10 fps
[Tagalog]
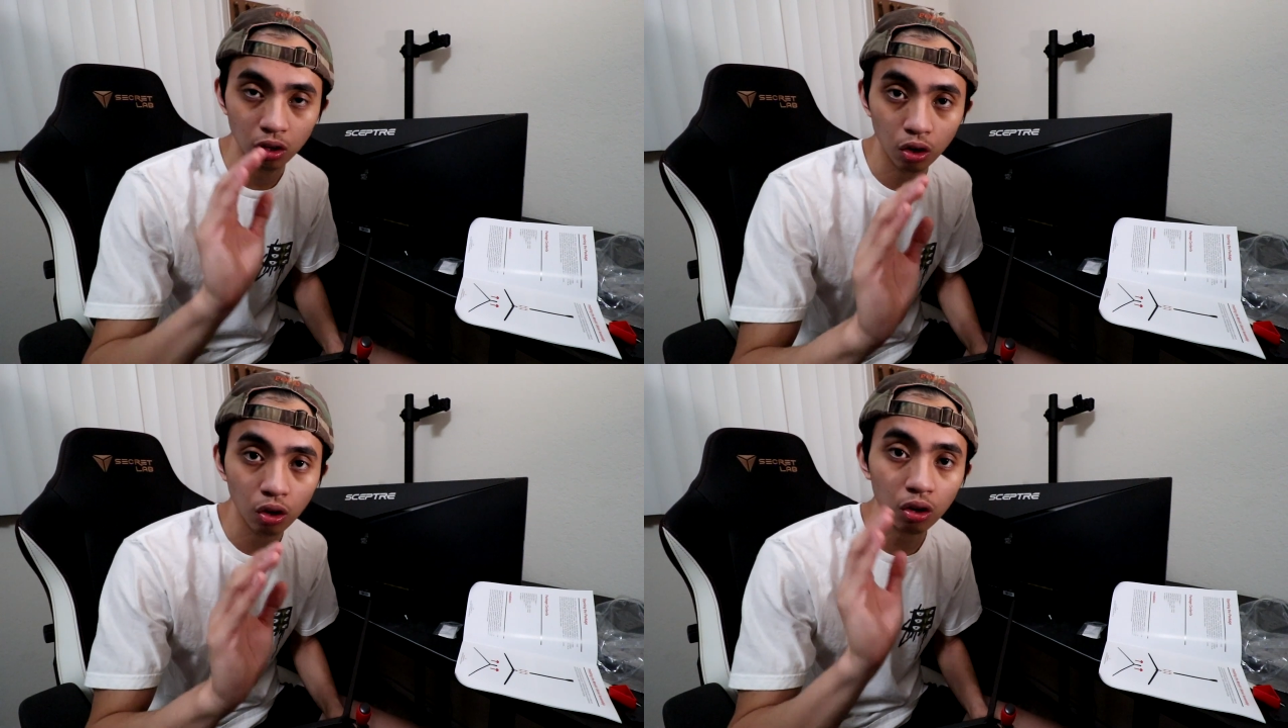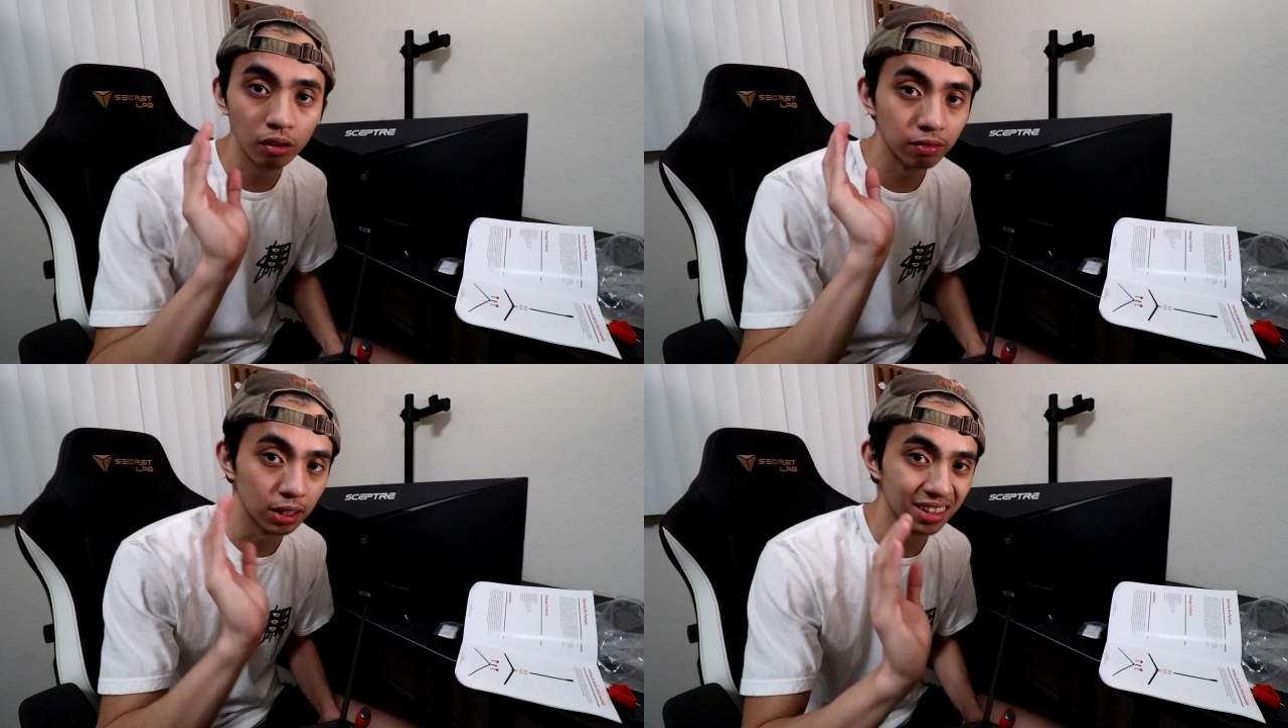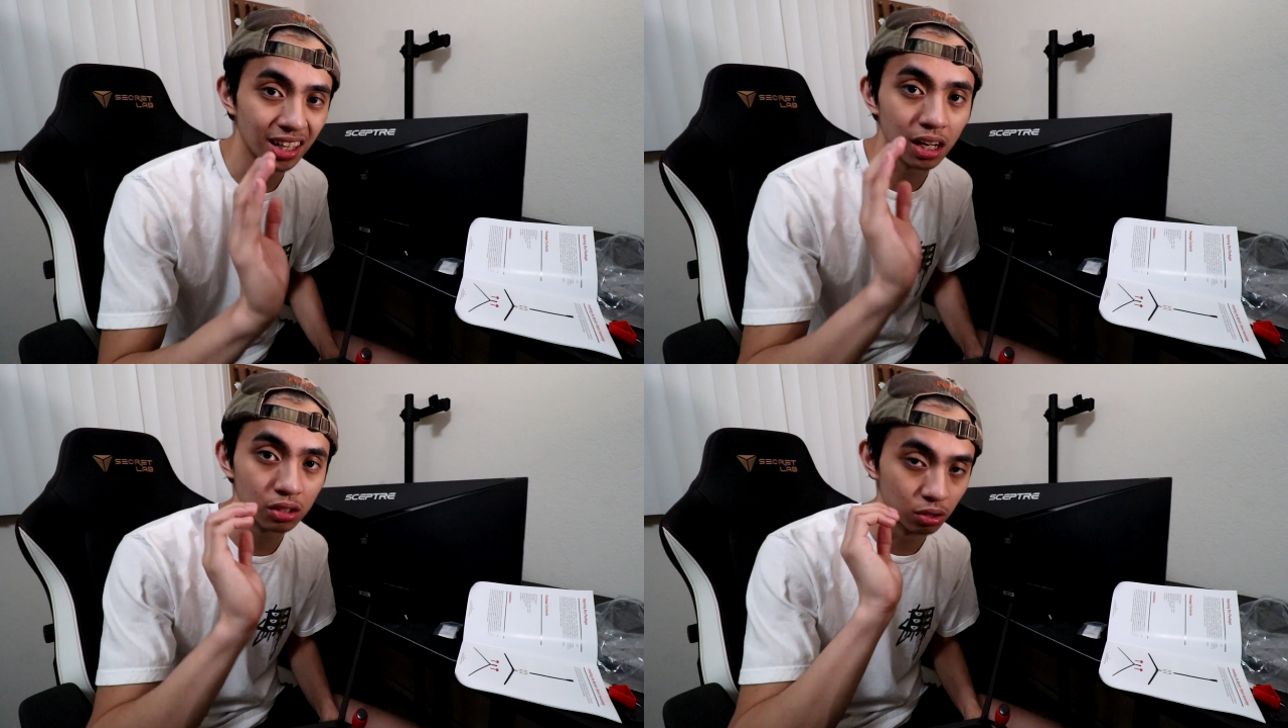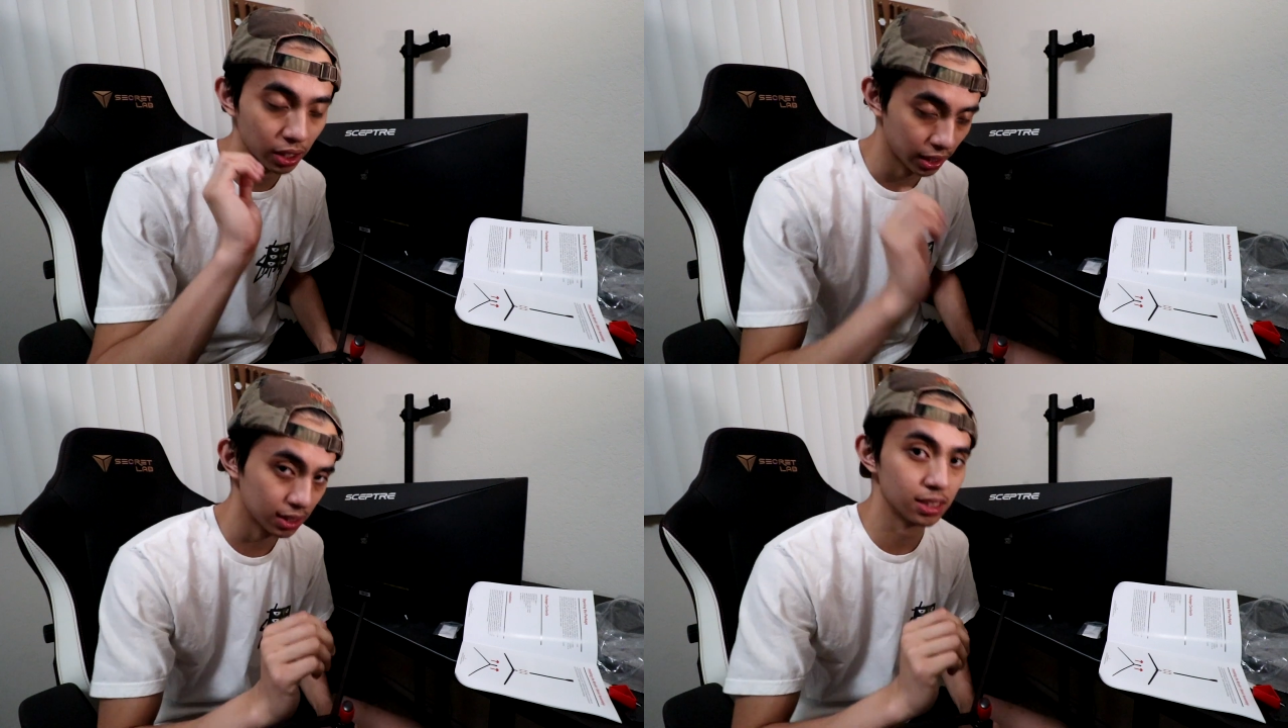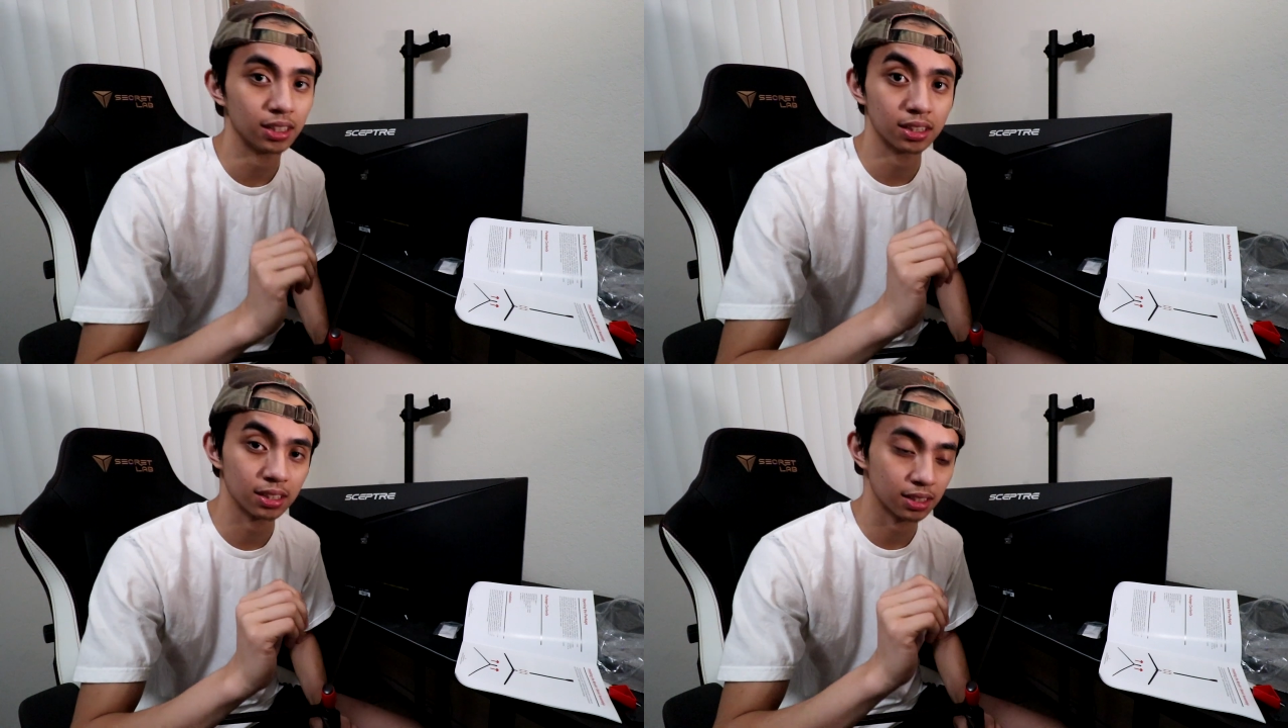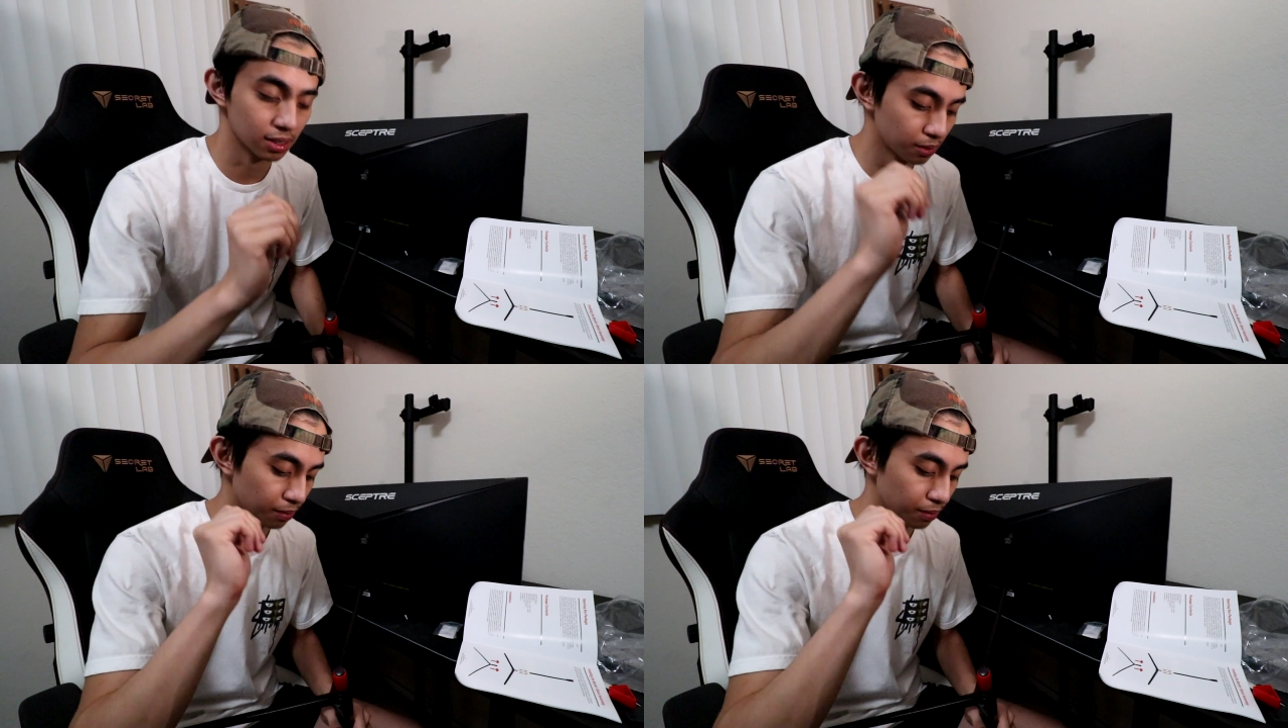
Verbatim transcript: Law of attraction exists.